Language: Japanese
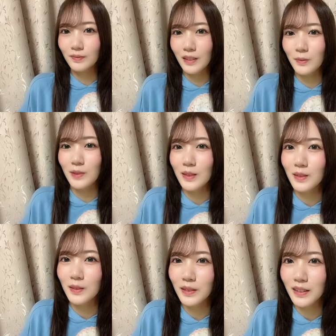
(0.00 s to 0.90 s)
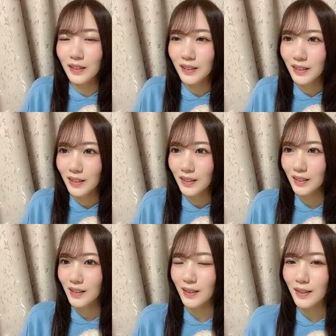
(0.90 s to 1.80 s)
でもすごい
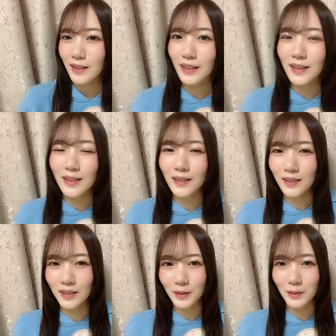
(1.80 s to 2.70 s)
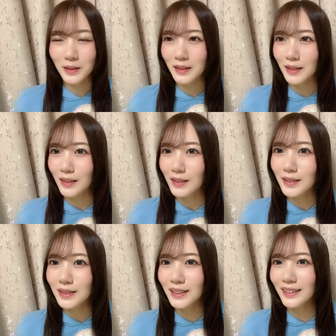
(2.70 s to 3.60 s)
最下位じゃなくてよかった
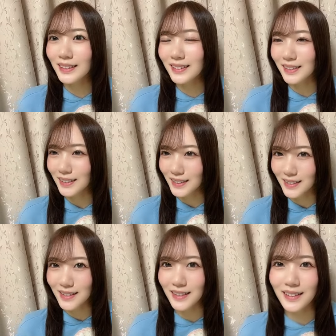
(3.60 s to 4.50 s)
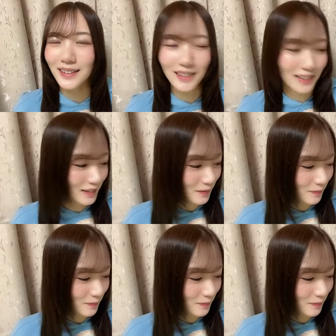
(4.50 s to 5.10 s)
関西駅伝